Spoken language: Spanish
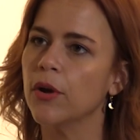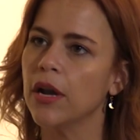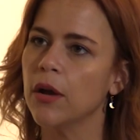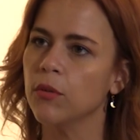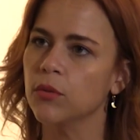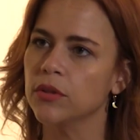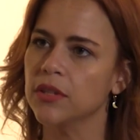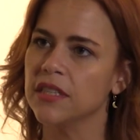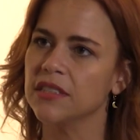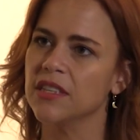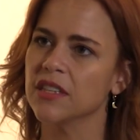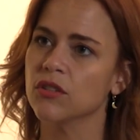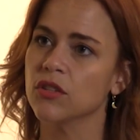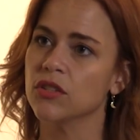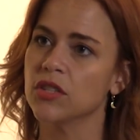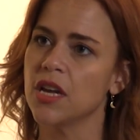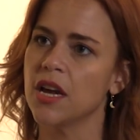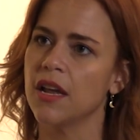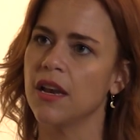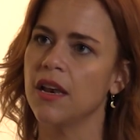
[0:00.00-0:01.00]
la justicia
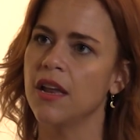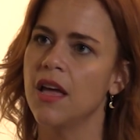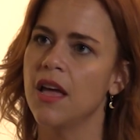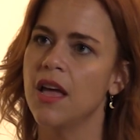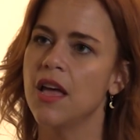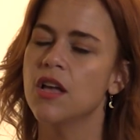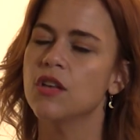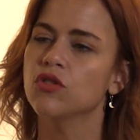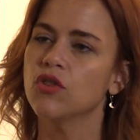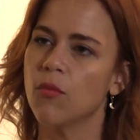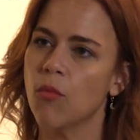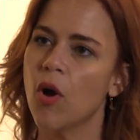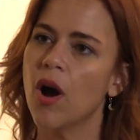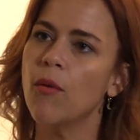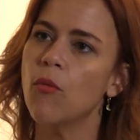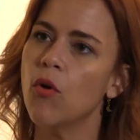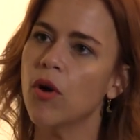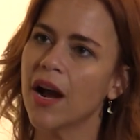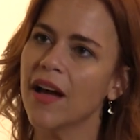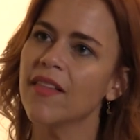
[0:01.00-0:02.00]
social, somos
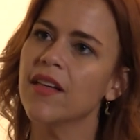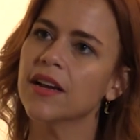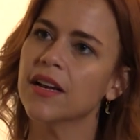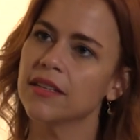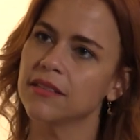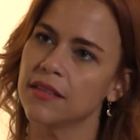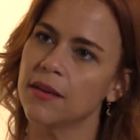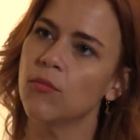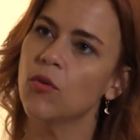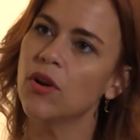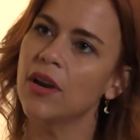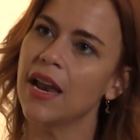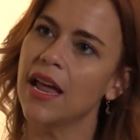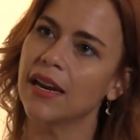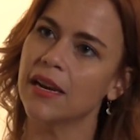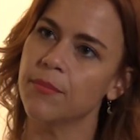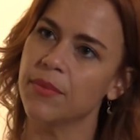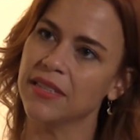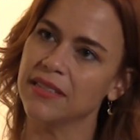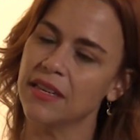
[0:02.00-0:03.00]
abogadas que hacemos
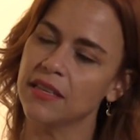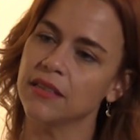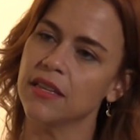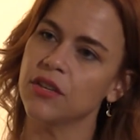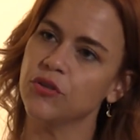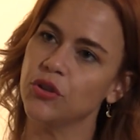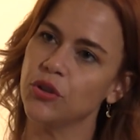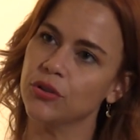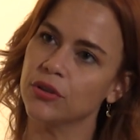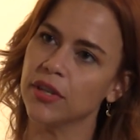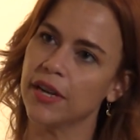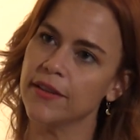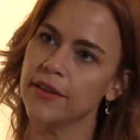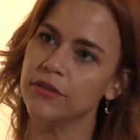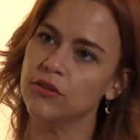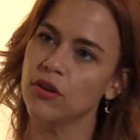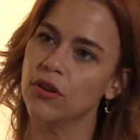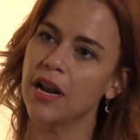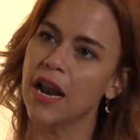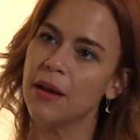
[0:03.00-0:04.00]
la representación
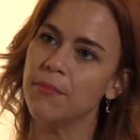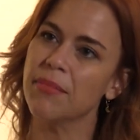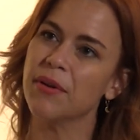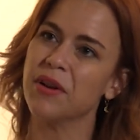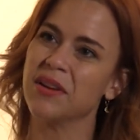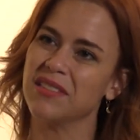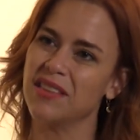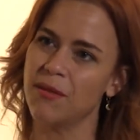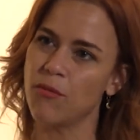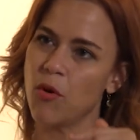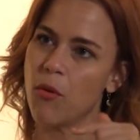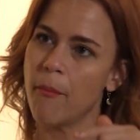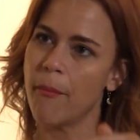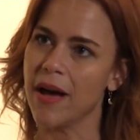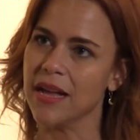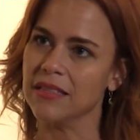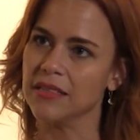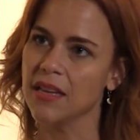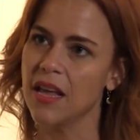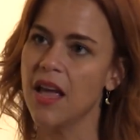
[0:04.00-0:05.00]
tradicional, pero hacemos
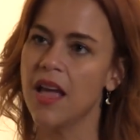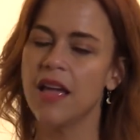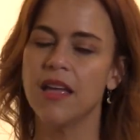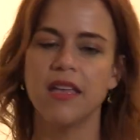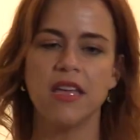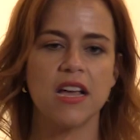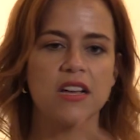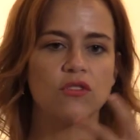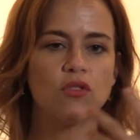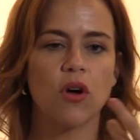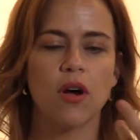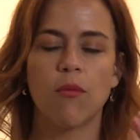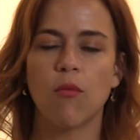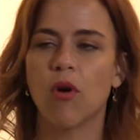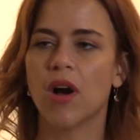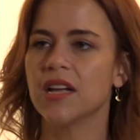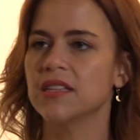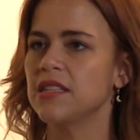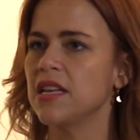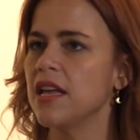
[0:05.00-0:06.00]
más. Y eso es
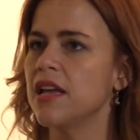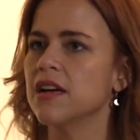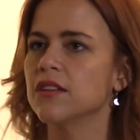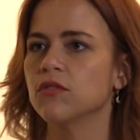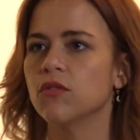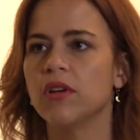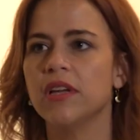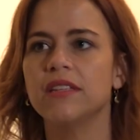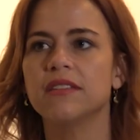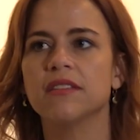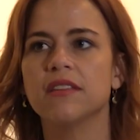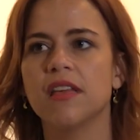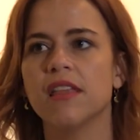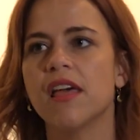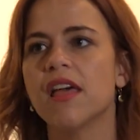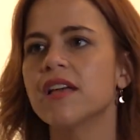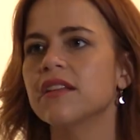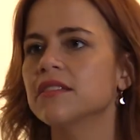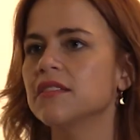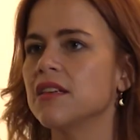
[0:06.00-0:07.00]
abogacía, eso es
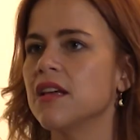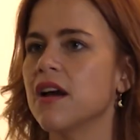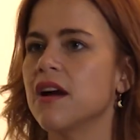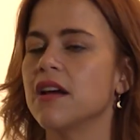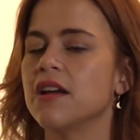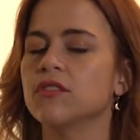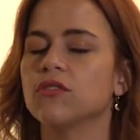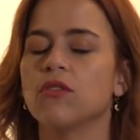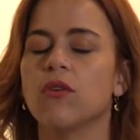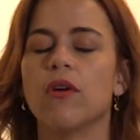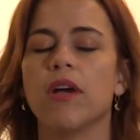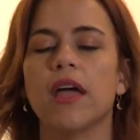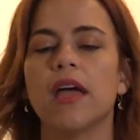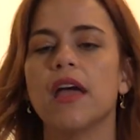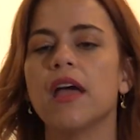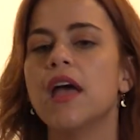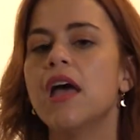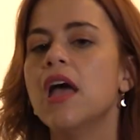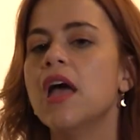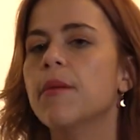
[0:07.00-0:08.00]
incidencia, eso
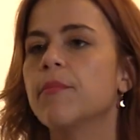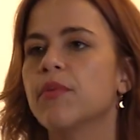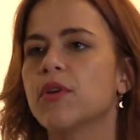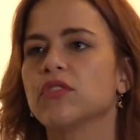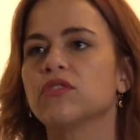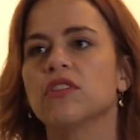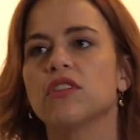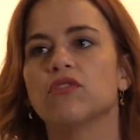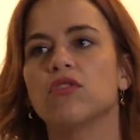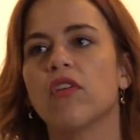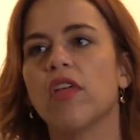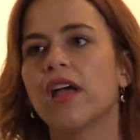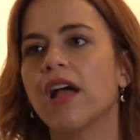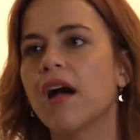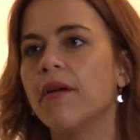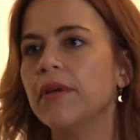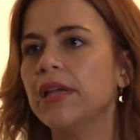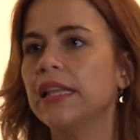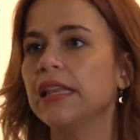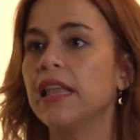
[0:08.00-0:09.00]
es proceso de
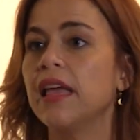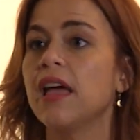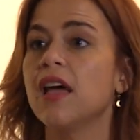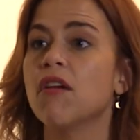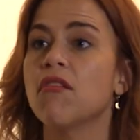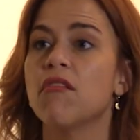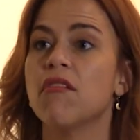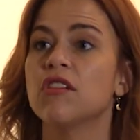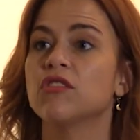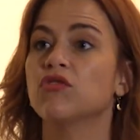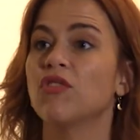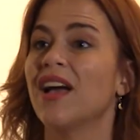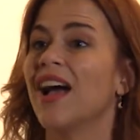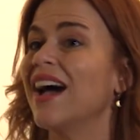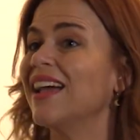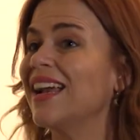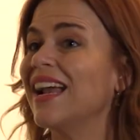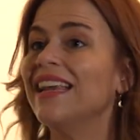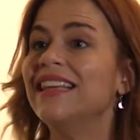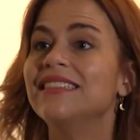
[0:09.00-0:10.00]
cabildeo, eso es
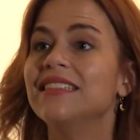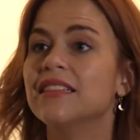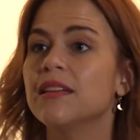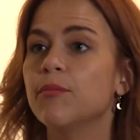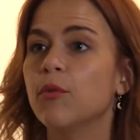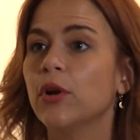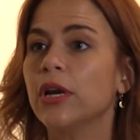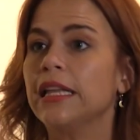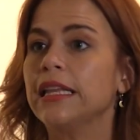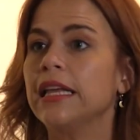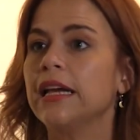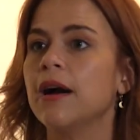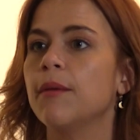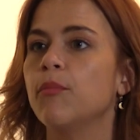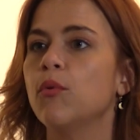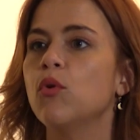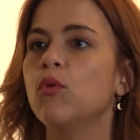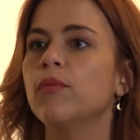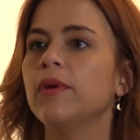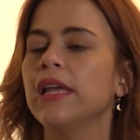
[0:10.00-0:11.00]
análisis de
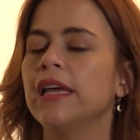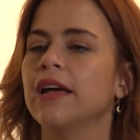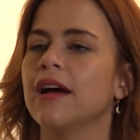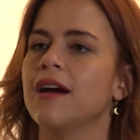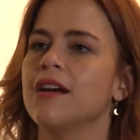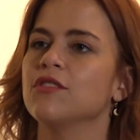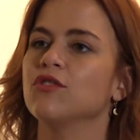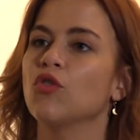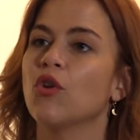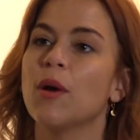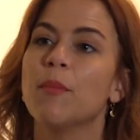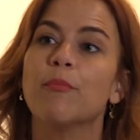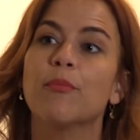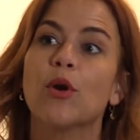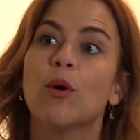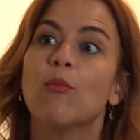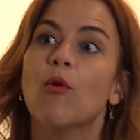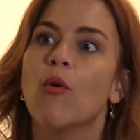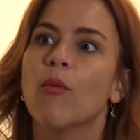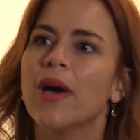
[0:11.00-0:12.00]
política pública, eso es
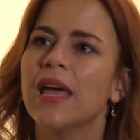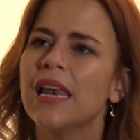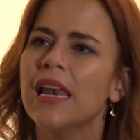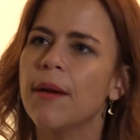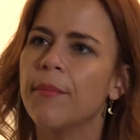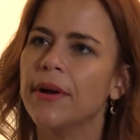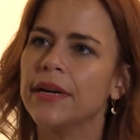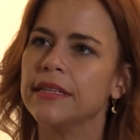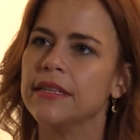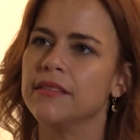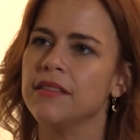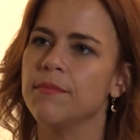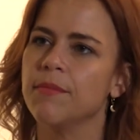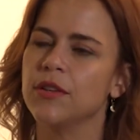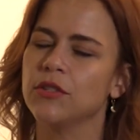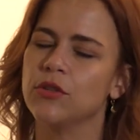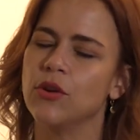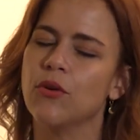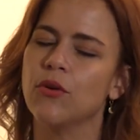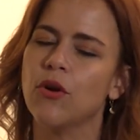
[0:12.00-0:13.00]
promover la
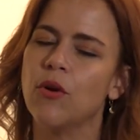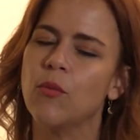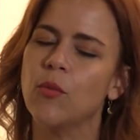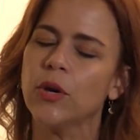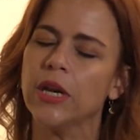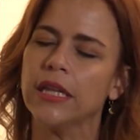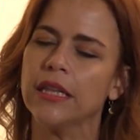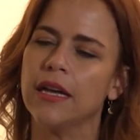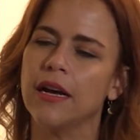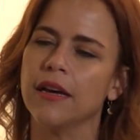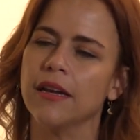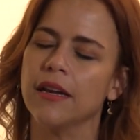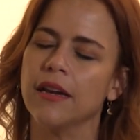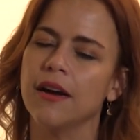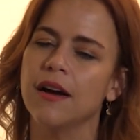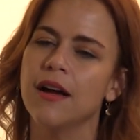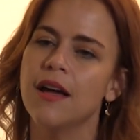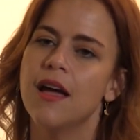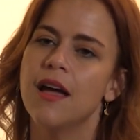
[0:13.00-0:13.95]
participación comunitaria.